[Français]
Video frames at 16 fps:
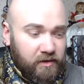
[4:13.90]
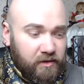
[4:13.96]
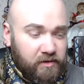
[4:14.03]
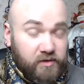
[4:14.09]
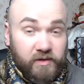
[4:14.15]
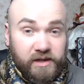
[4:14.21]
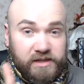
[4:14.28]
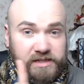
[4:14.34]

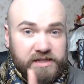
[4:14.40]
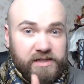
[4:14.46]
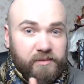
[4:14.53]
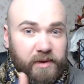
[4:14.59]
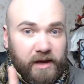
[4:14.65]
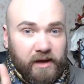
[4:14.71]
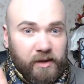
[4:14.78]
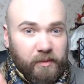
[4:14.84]
Dorine
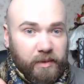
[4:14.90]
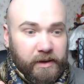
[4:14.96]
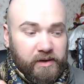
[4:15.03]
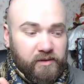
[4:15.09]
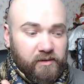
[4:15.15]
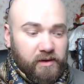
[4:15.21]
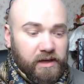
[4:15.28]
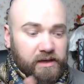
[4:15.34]
Gilbert, hein, pas
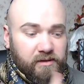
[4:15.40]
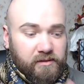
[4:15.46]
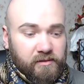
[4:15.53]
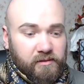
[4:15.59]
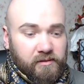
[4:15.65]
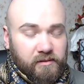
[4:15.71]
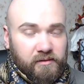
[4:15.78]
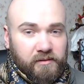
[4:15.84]
Dorine
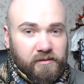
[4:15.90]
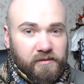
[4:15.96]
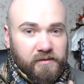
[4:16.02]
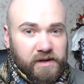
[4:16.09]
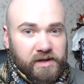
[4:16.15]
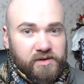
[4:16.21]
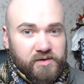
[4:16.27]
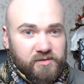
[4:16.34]

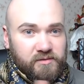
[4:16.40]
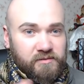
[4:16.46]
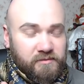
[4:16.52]
Virtue.